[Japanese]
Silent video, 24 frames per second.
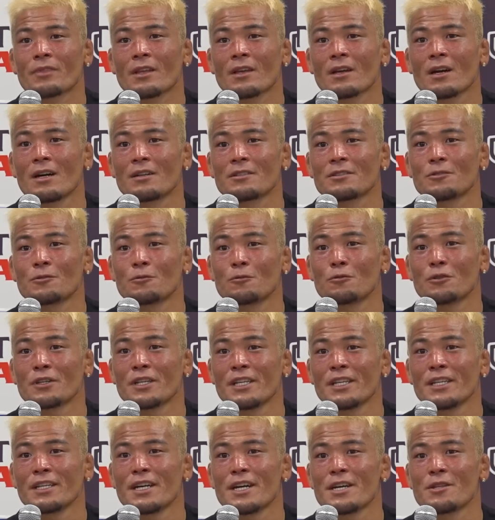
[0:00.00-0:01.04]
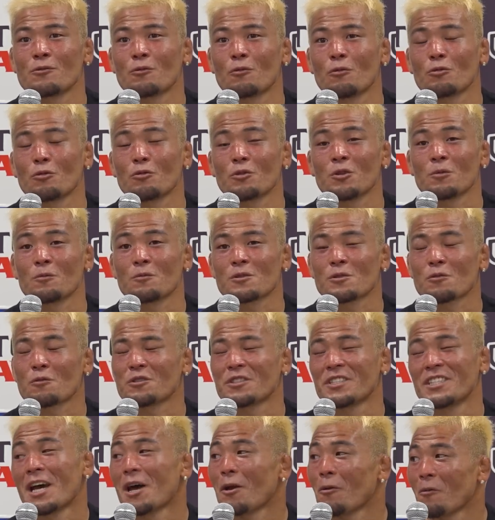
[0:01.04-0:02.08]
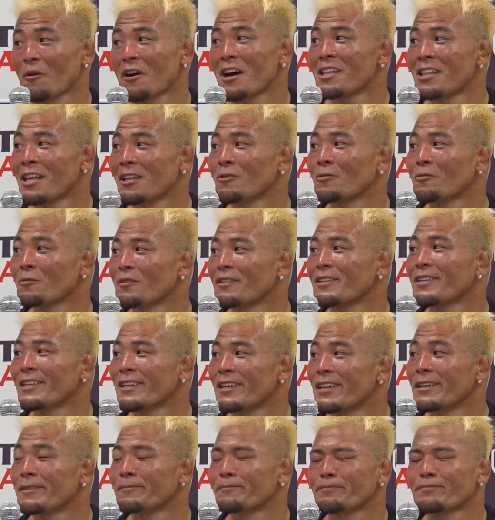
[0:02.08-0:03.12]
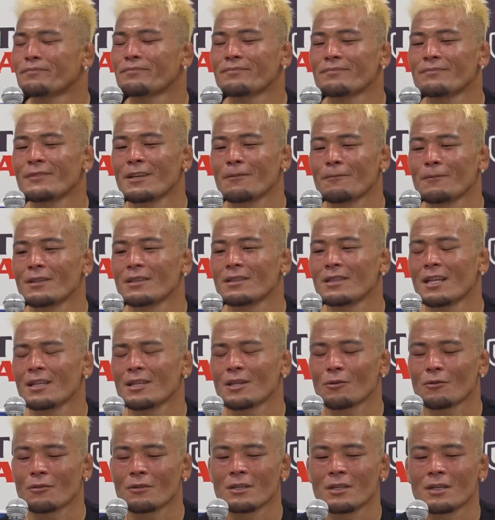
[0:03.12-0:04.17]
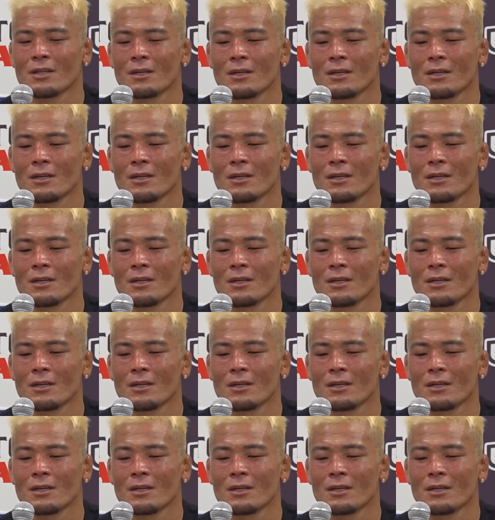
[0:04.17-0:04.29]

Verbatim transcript: 格闘技以外のことでも少しやろうかなと思って、ななんだろ